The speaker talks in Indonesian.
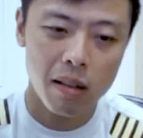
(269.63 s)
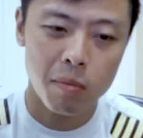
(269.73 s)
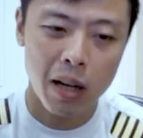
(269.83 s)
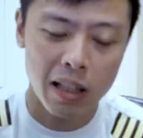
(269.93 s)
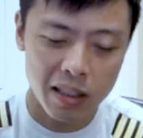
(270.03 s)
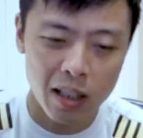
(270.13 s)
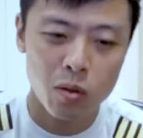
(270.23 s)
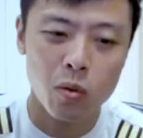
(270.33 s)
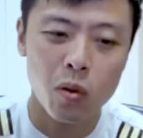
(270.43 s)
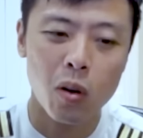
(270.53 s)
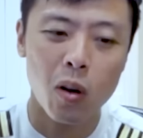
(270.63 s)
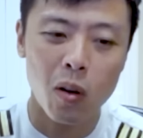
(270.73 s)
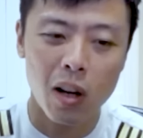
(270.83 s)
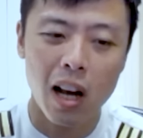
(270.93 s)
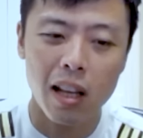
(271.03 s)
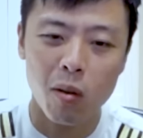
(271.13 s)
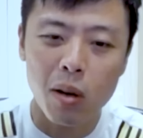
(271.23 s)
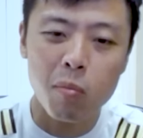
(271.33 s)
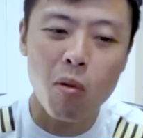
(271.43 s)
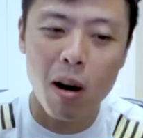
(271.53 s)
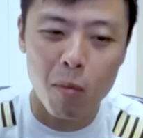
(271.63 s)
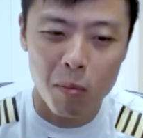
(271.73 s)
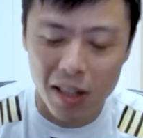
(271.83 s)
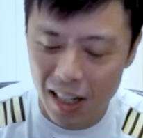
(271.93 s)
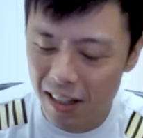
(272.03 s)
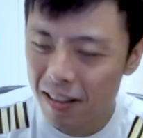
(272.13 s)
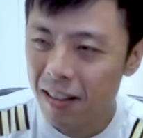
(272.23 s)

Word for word: berhasil ya syukur kalau enggak ya udah buang mobilnya